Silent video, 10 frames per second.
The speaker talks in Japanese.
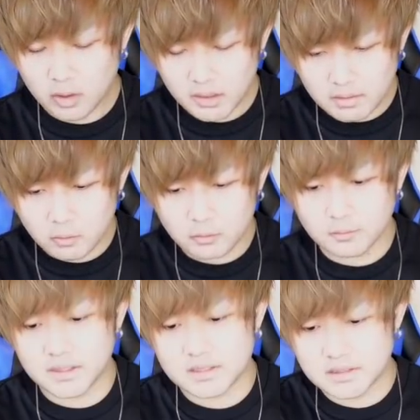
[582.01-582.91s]
他は好
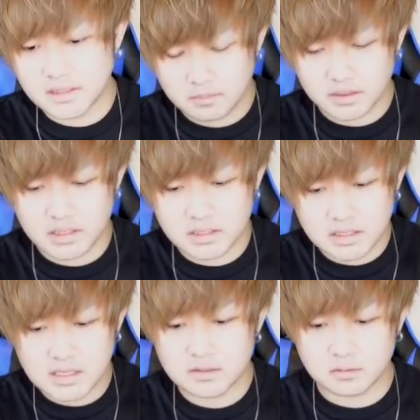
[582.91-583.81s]
みですね。まあ、激
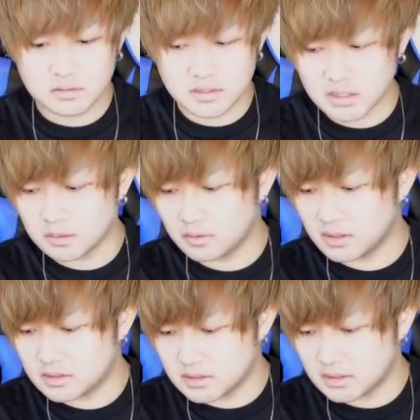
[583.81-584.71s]
撃速つけてもい
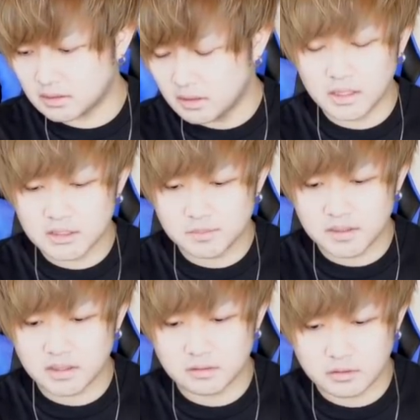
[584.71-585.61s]
いし、
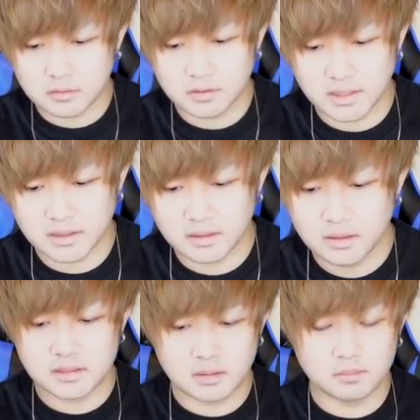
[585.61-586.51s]
エイチピー が低いので、
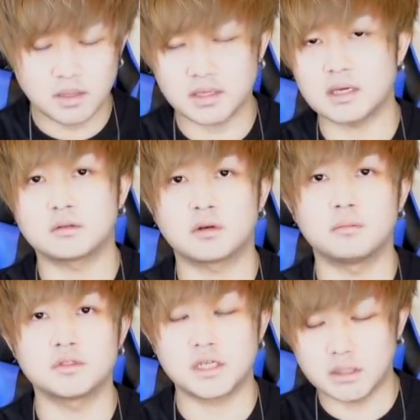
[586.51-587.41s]
鮮明劇とか
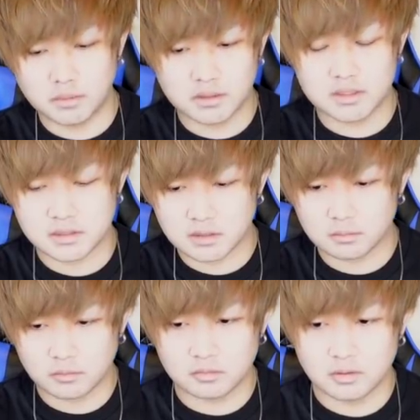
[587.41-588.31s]
もつけてもいいんですけど
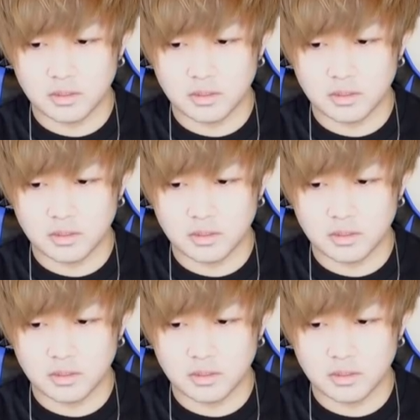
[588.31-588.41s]
も、